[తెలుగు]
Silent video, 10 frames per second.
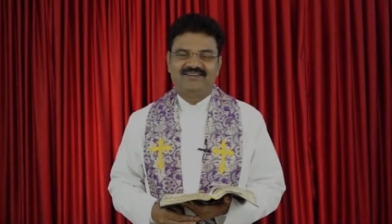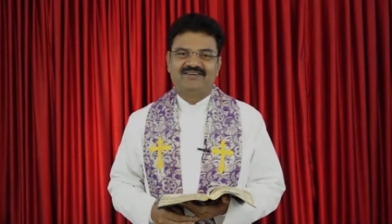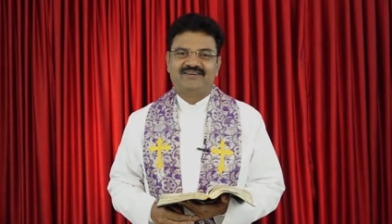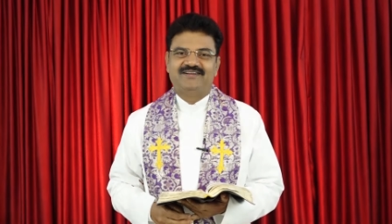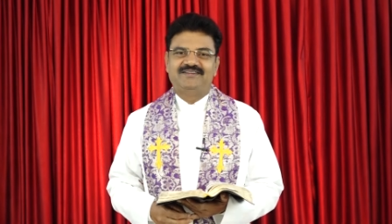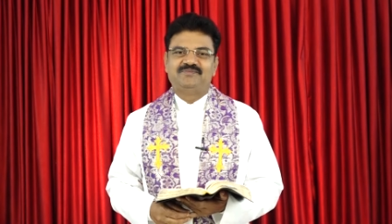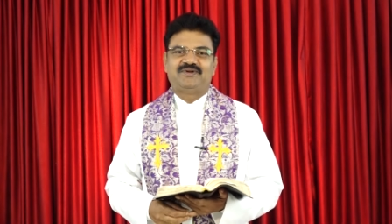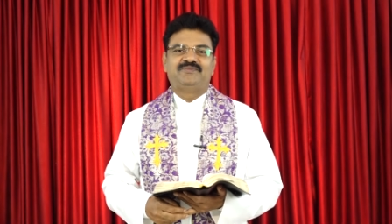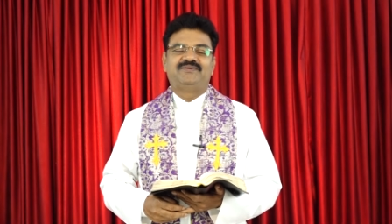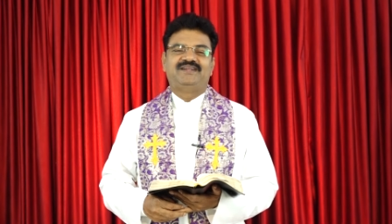ద లాడ్
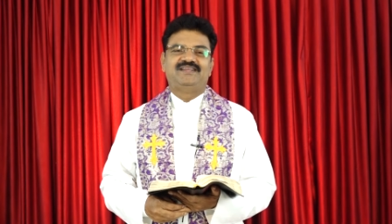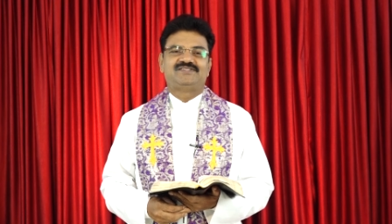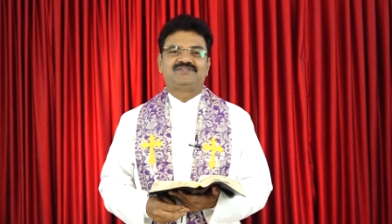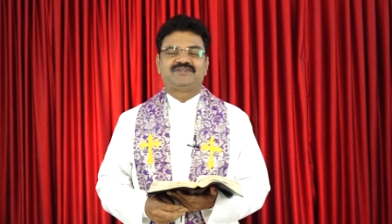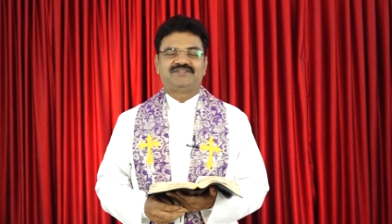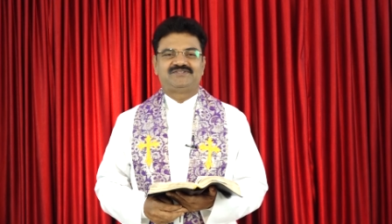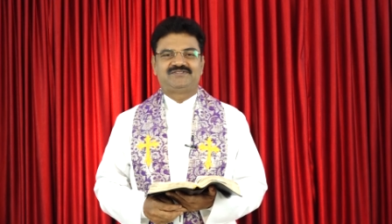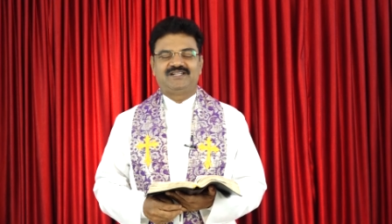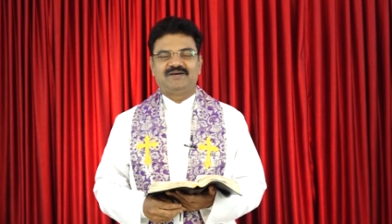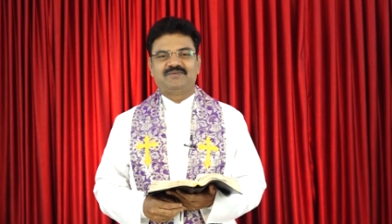ప్రభు
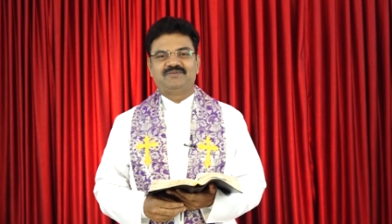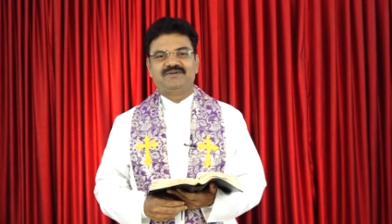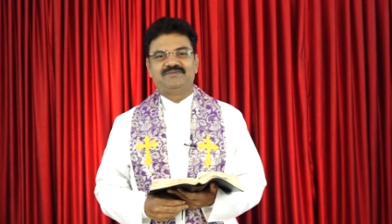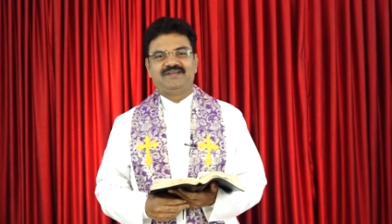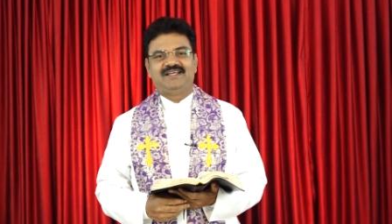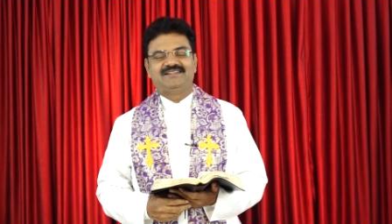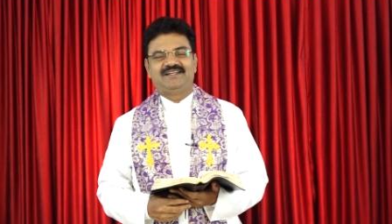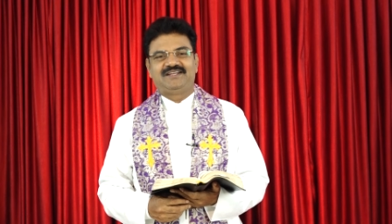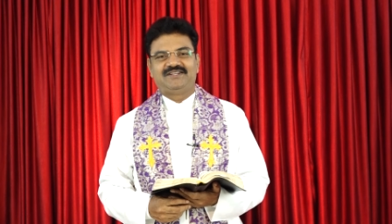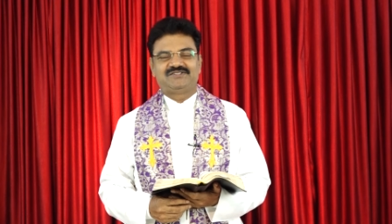యేసుక్రీస్తు నామంలో మీ
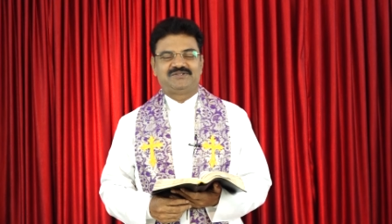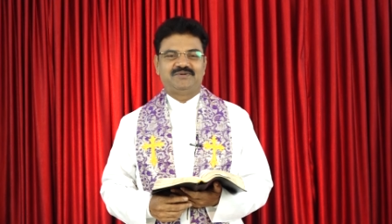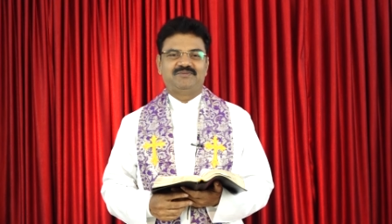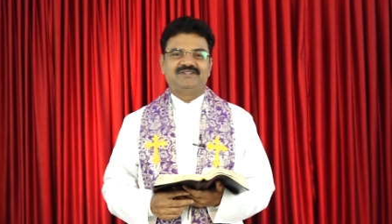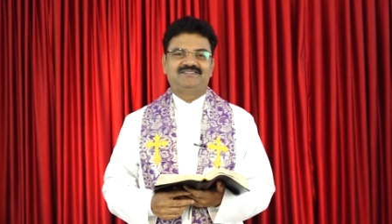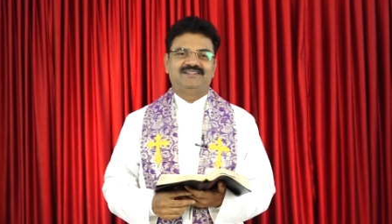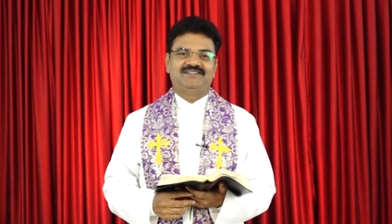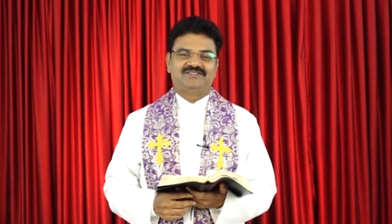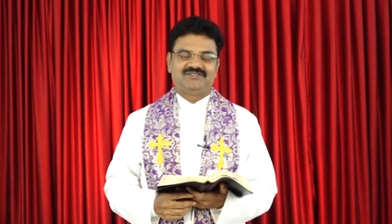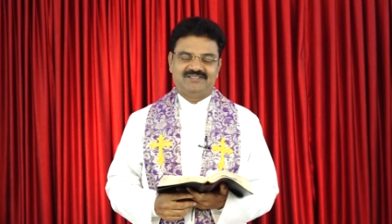అందరికీ శుభములు
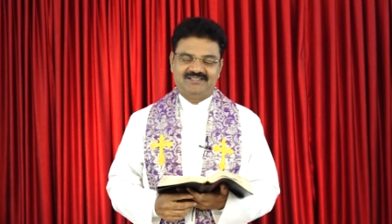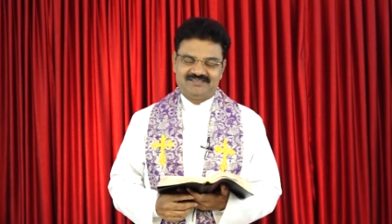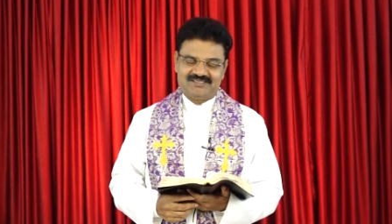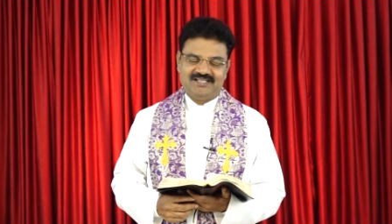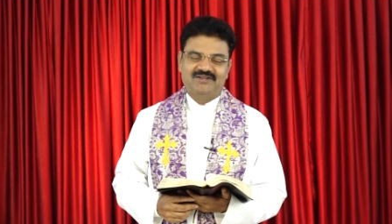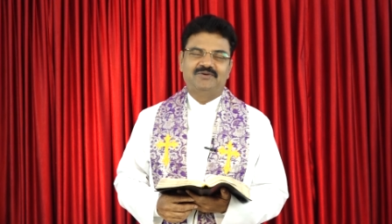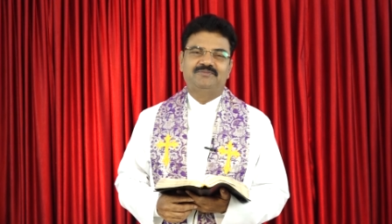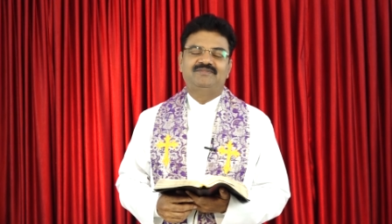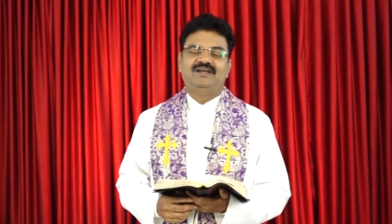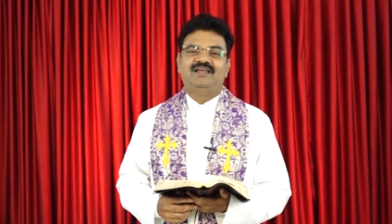తెలియజేస్తున్నాను షాలోం
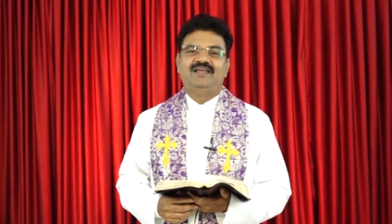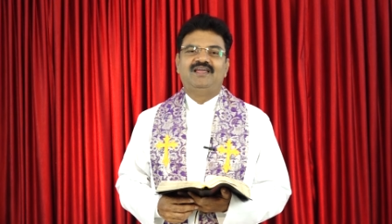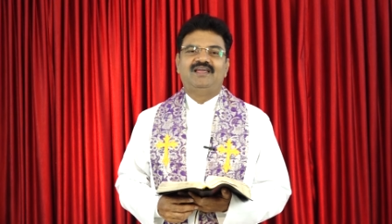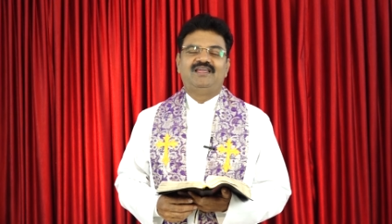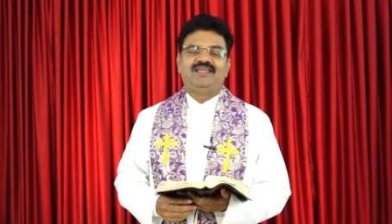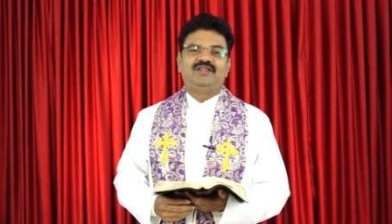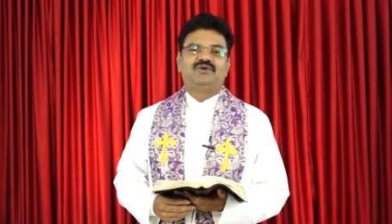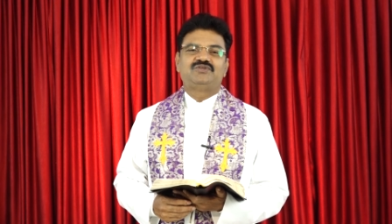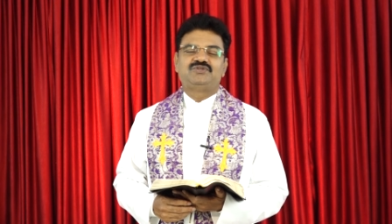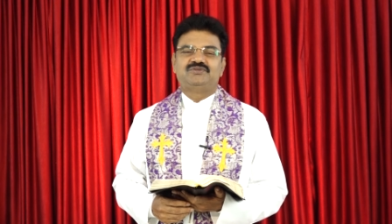
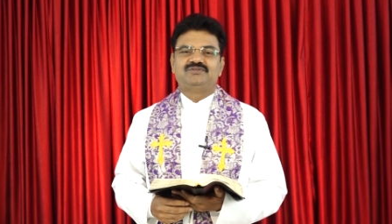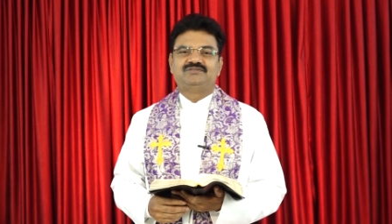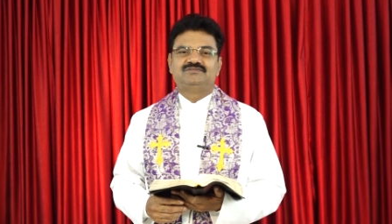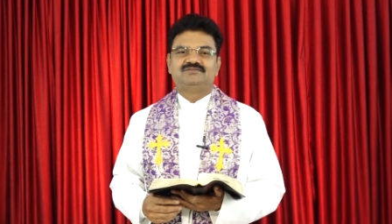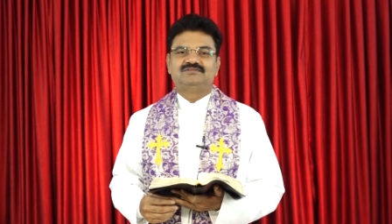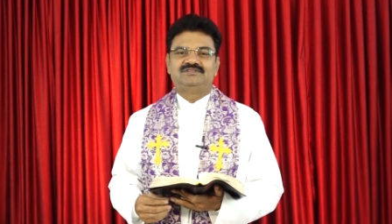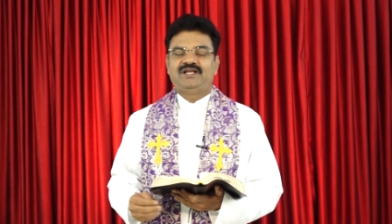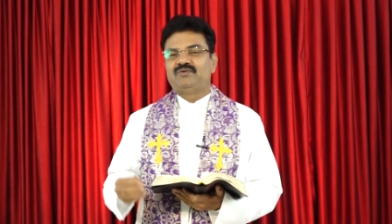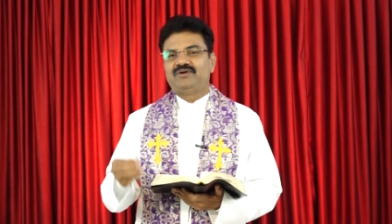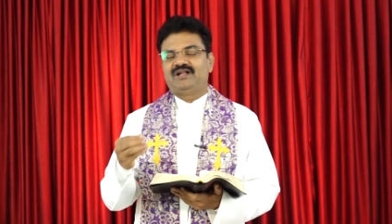ఈరోజు
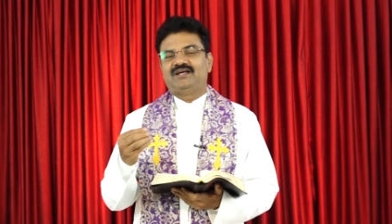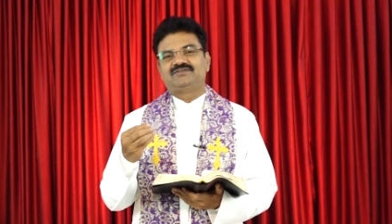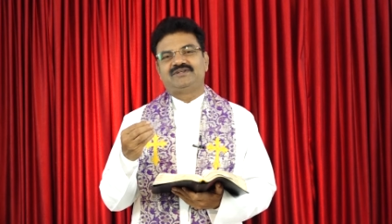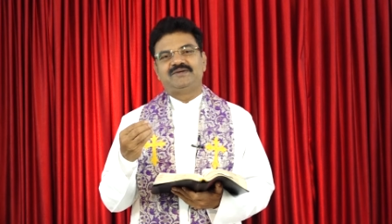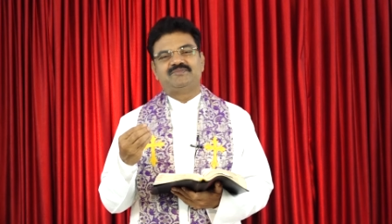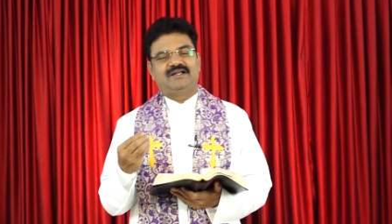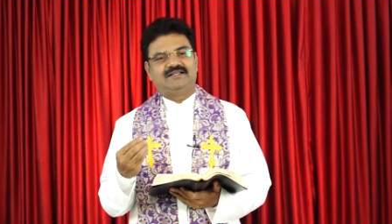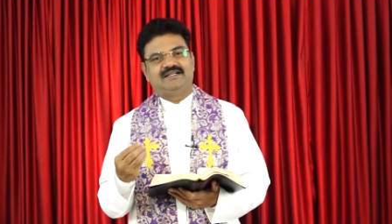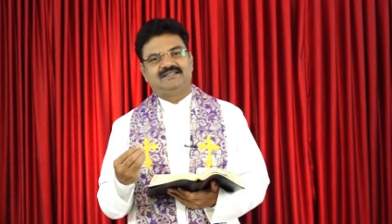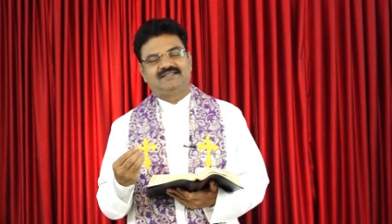దేవుడు నాతో ఏం
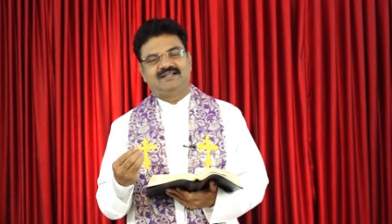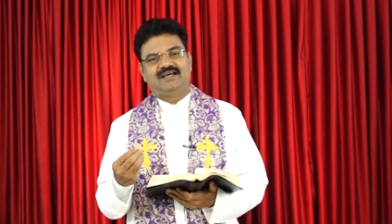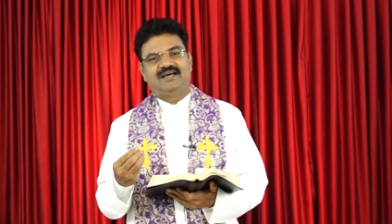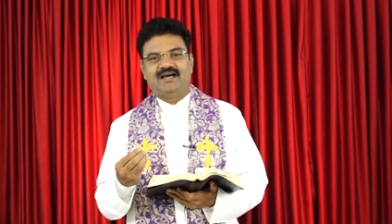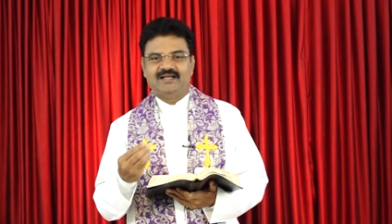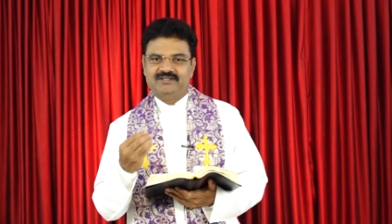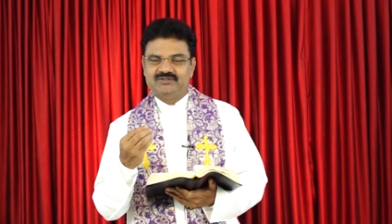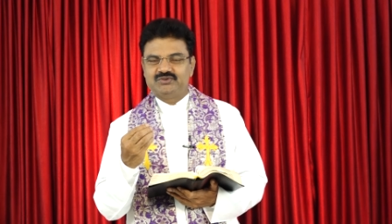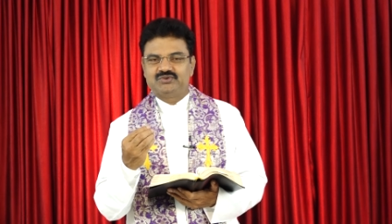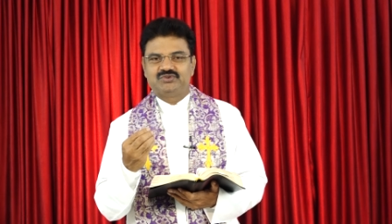మాట్లాడతాడా అని
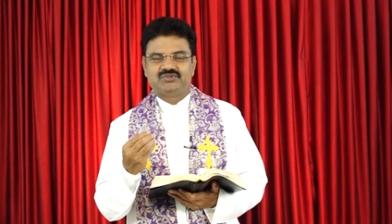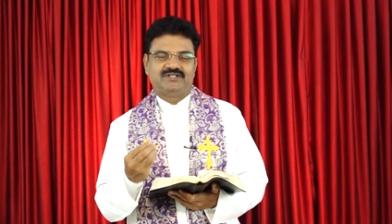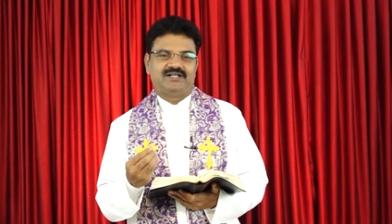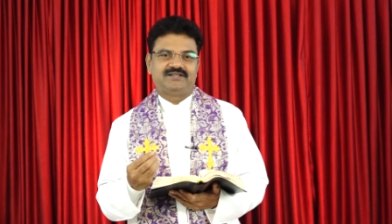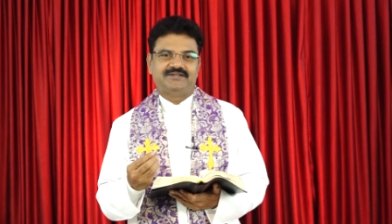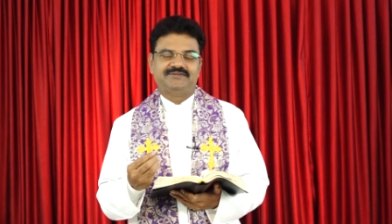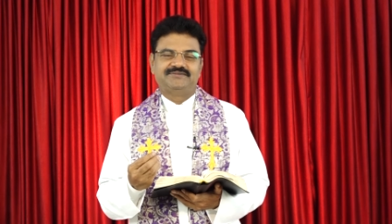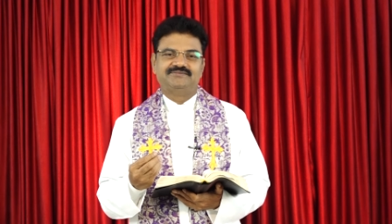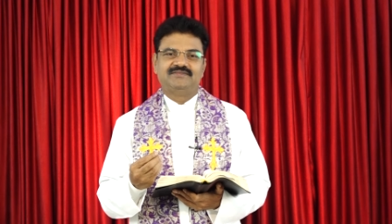ఎదురు చూస్తున్నారు కదా